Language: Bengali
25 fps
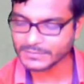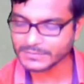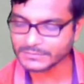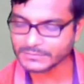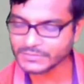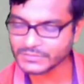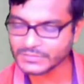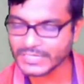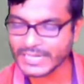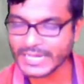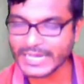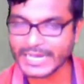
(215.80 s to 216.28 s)
মানে
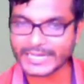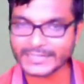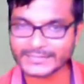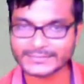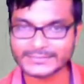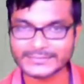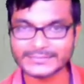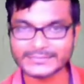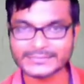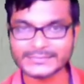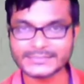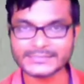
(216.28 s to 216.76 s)
আমি ধার
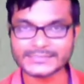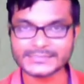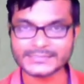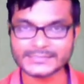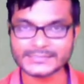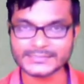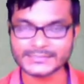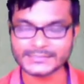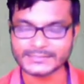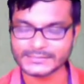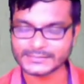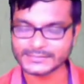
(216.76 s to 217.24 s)
নিচ্ছি
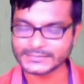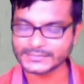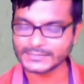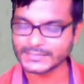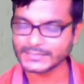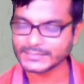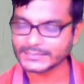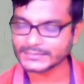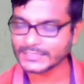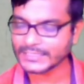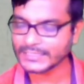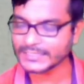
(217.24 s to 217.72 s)

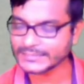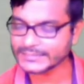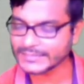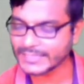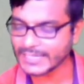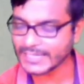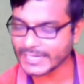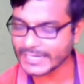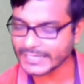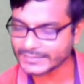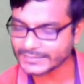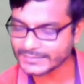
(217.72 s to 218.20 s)
তাহলে
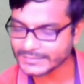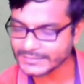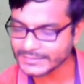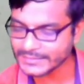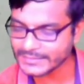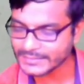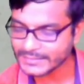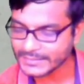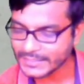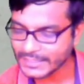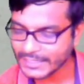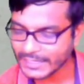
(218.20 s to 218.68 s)
ধার
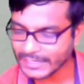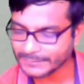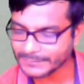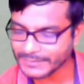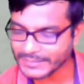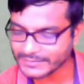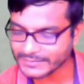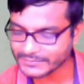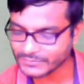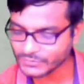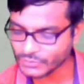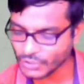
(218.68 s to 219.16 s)
নিয়ে
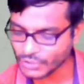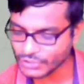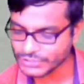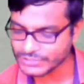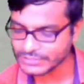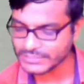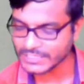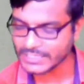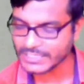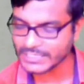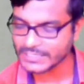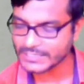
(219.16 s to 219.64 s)
আমার
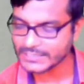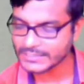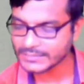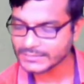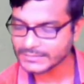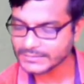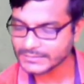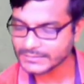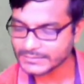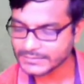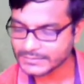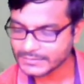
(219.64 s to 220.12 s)
দশটা
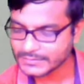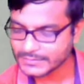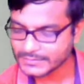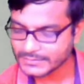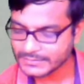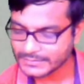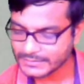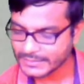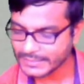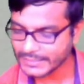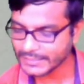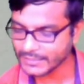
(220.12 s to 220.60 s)

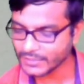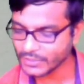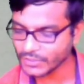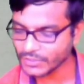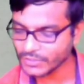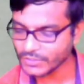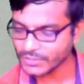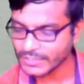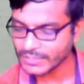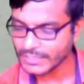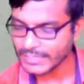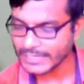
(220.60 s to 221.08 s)
এলো
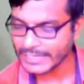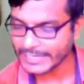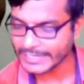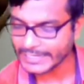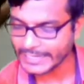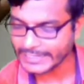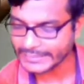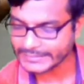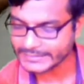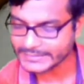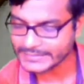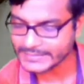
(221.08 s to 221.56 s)
আর
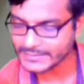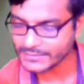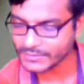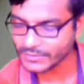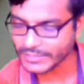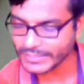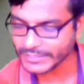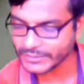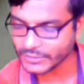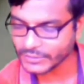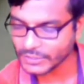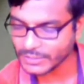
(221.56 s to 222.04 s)
আগে ছিল
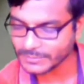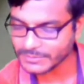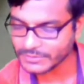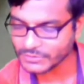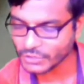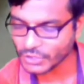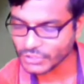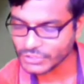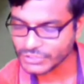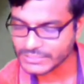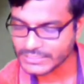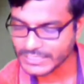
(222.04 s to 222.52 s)
এখন আমার
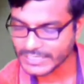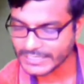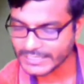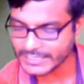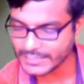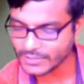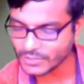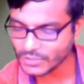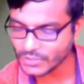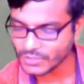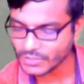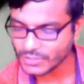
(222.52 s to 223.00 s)
দশটা
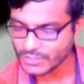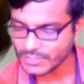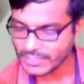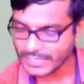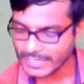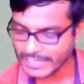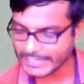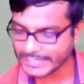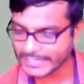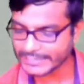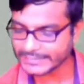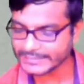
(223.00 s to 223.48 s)
এলো
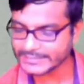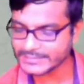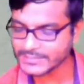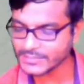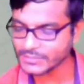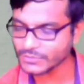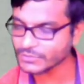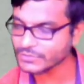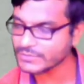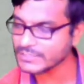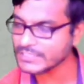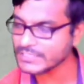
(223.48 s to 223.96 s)
আর আগে
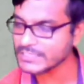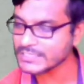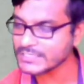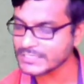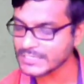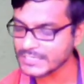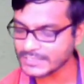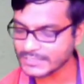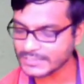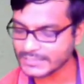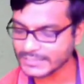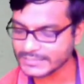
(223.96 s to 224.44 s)
ছিল
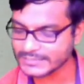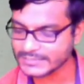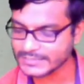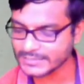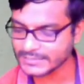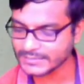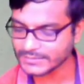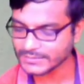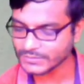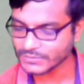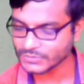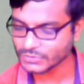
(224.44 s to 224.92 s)
তিনটে এই যে
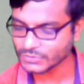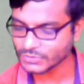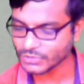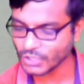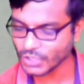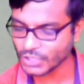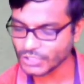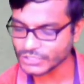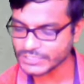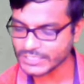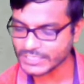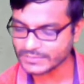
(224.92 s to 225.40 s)

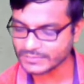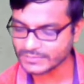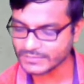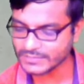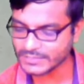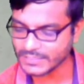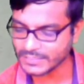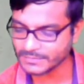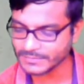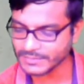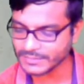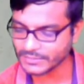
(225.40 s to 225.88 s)
দশ আর
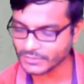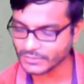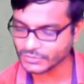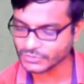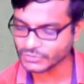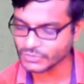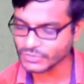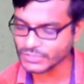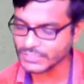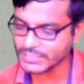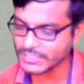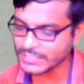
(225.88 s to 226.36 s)
তিনে আমার কত
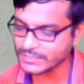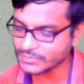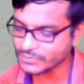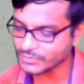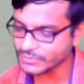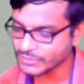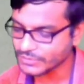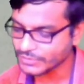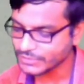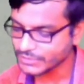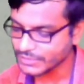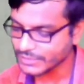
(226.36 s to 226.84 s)
হয়ে গেল
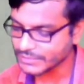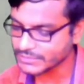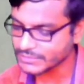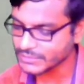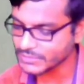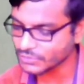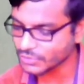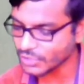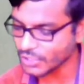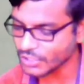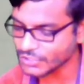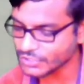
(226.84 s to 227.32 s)
এই
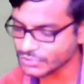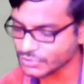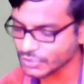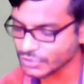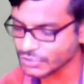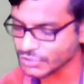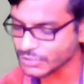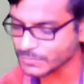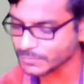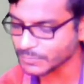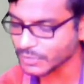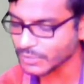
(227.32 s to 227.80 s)
যে দশ
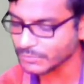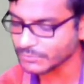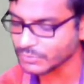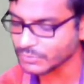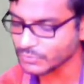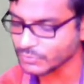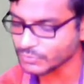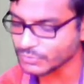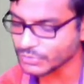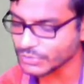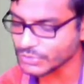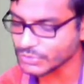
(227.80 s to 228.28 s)
দশের পর আমি
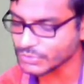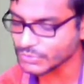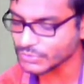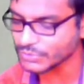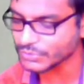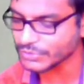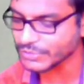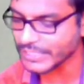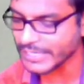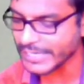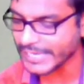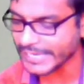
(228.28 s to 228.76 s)
গুনতে শুরু
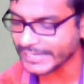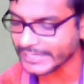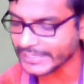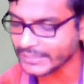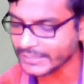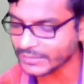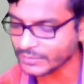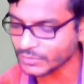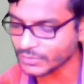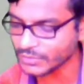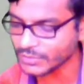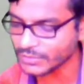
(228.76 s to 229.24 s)
করি
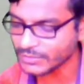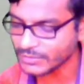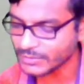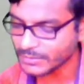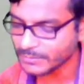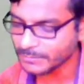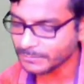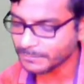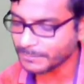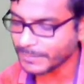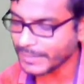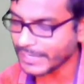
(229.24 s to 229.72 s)
এগারো
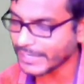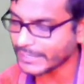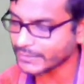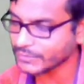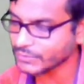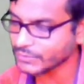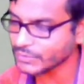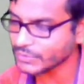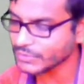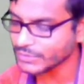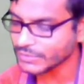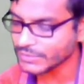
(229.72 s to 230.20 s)

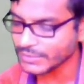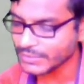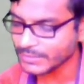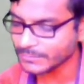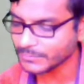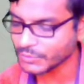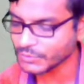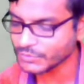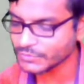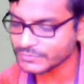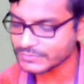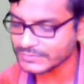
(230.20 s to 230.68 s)
বারো
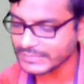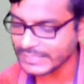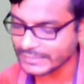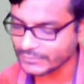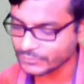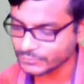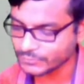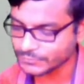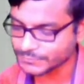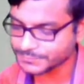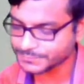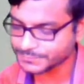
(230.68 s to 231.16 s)
এবং তেরো